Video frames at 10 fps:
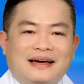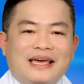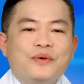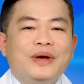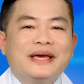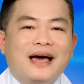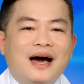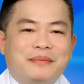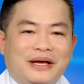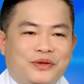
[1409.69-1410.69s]
cái nguy
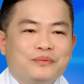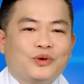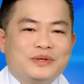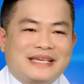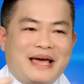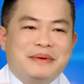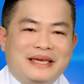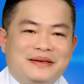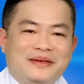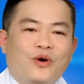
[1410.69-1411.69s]
cơ mà chúng tôi sẽ
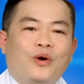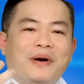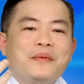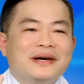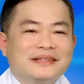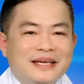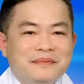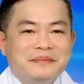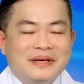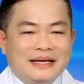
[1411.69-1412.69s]
bị nhồi máu cơ
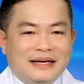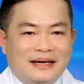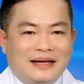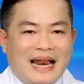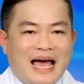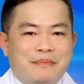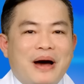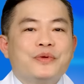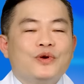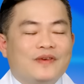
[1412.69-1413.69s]
tim là
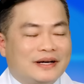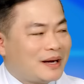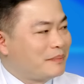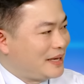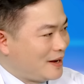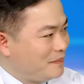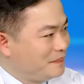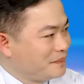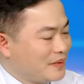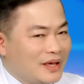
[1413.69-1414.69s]
bao nhiêu % hay không?
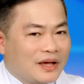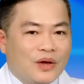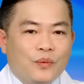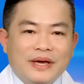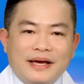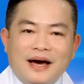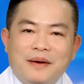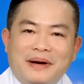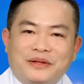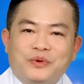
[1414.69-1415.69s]
Cái nguy cơ
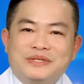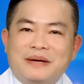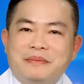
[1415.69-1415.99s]
mà tôi sẽ